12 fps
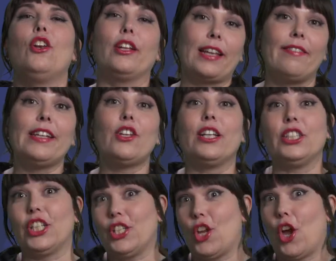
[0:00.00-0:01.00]
Le travail d'un
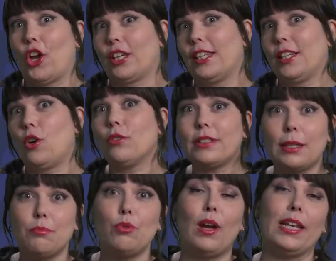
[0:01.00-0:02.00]
ingénieur qui
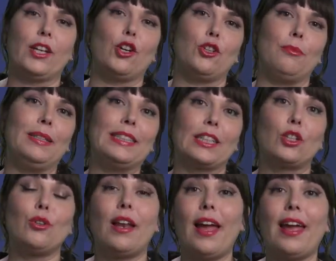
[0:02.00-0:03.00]
contribue à l'économie
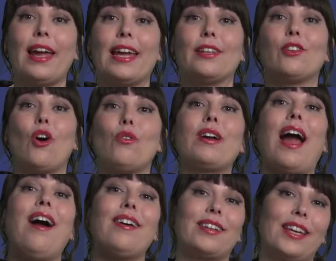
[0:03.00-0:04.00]
circulaire est donc
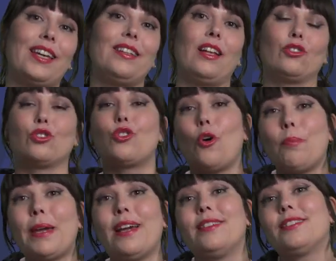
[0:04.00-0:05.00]
ancré dans une
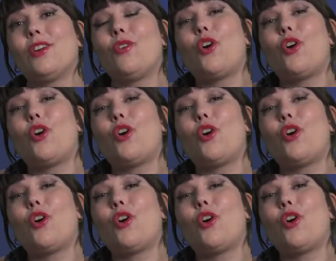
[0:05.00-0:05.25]
compréhension